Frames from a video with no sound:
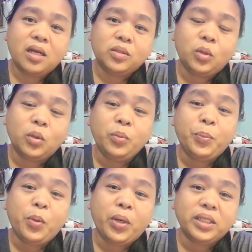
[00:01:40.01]
Doon
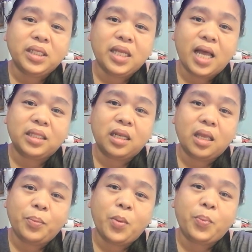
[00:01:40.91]
po kasi natin
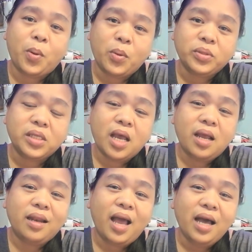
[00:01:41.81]
ipopost
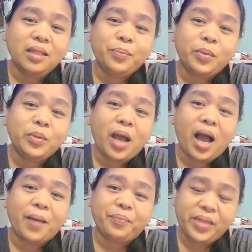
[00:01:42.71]
lahat po ng
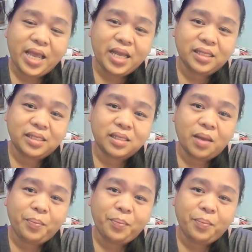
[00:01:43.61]
updates,